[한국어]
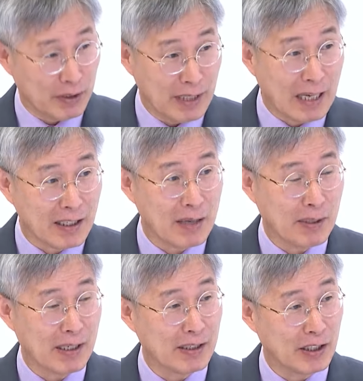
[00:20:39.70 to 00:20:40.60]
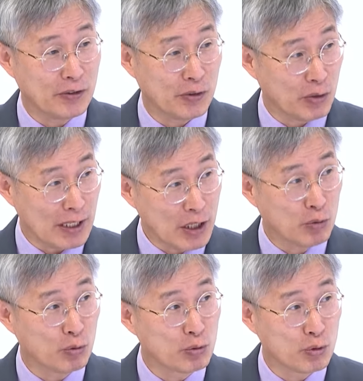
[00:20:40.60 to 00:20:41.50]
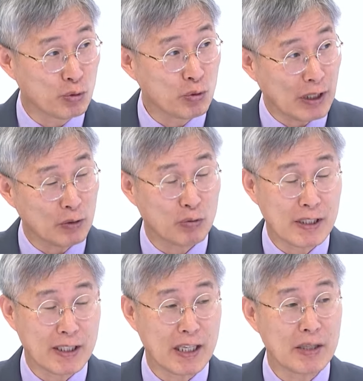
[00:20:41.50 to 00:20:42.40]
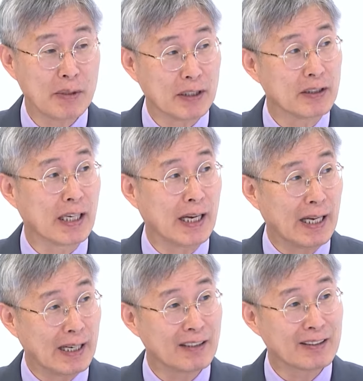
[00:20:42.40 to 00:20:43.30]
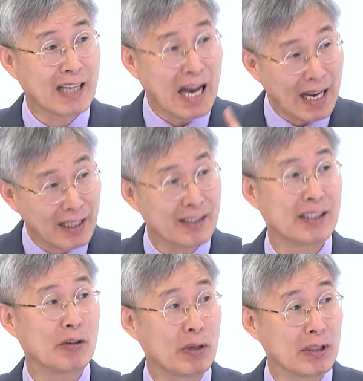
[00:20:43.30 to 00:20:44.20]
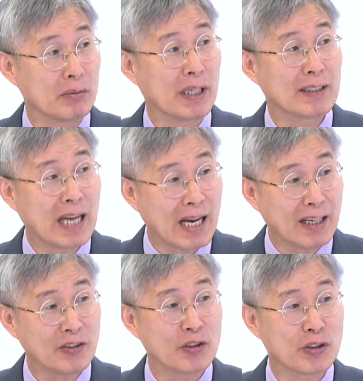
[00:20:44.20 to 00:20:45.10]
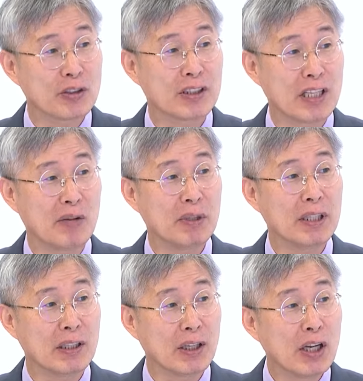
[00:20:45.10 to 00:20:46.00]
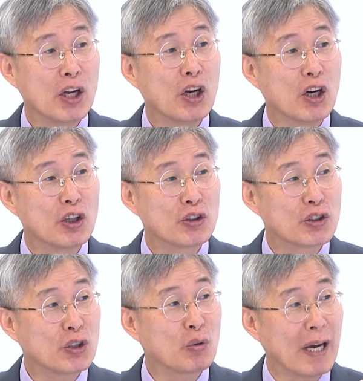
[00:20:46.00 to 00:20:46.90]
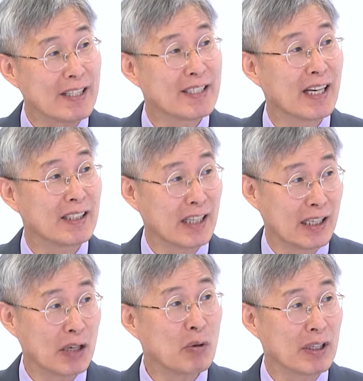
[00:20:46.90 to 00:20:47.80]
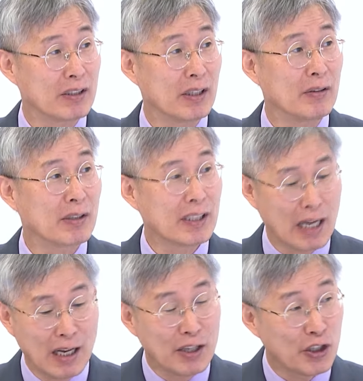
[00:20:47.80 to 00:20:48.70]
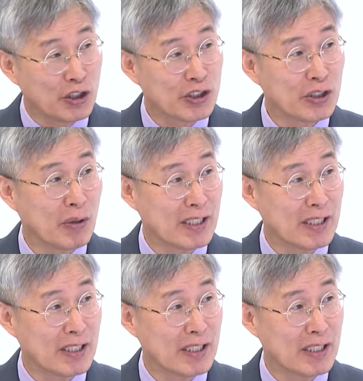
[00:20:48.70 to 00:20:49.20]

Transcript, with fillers: 약을 개발하는 데 있어서 굉장히 중요한 두 가지 개념이 있는데, 하나는 타겟이라고 하는 겁니다. 타겟은 네. 어떤 거냐면은 어떤 환자냐라고 하는 거예요. 그러니까 경증